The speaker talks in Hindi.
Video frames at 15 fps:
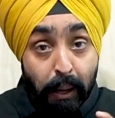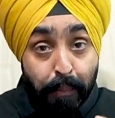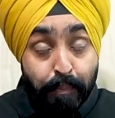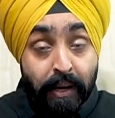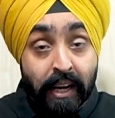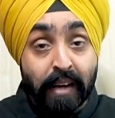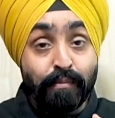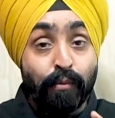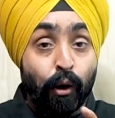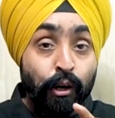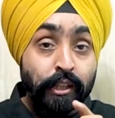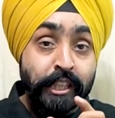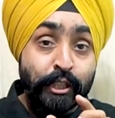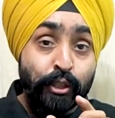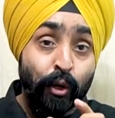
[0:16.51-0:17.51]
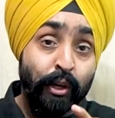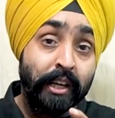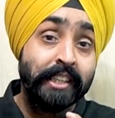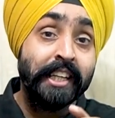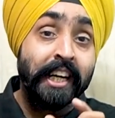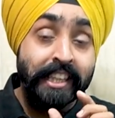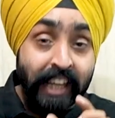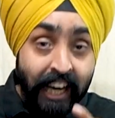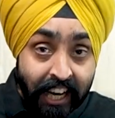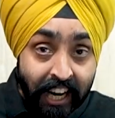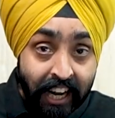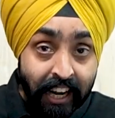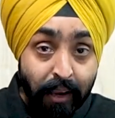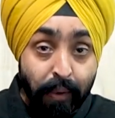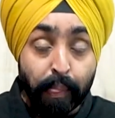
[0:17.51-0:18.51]
अपना बहुत ही छोटा सा
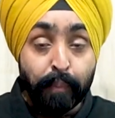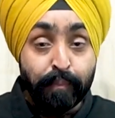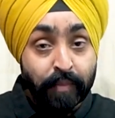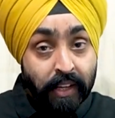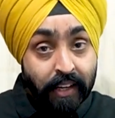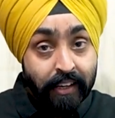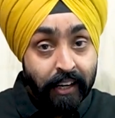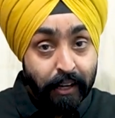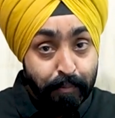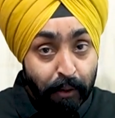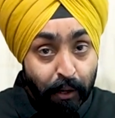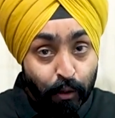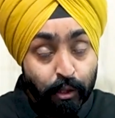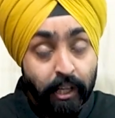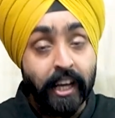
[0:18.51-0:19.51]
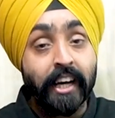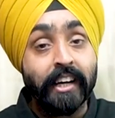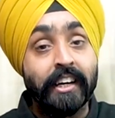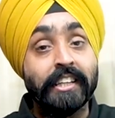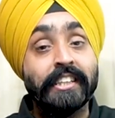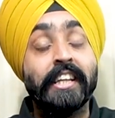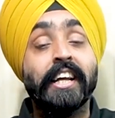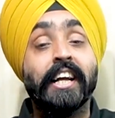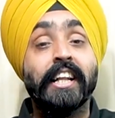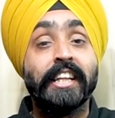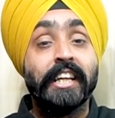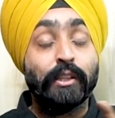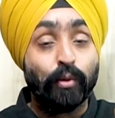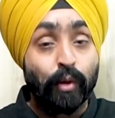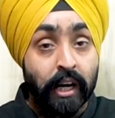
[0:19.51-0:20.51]
दायरा है घर पर होते हैं घर से
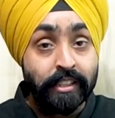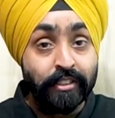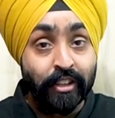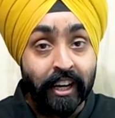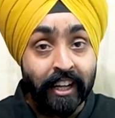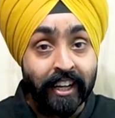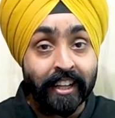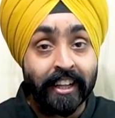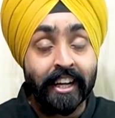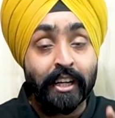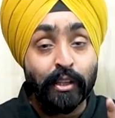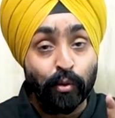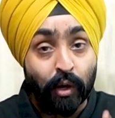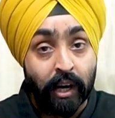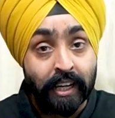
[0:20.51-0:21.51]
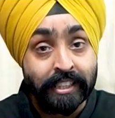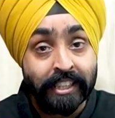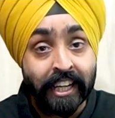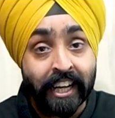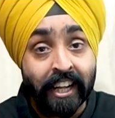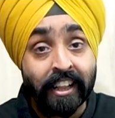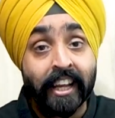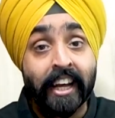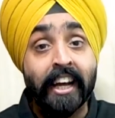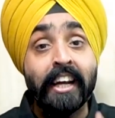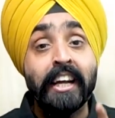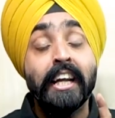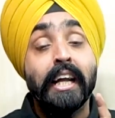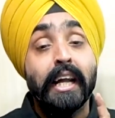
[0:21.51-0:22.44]
निकलते हैं दुकान चले जाते हैं दुकान से निकलते हैं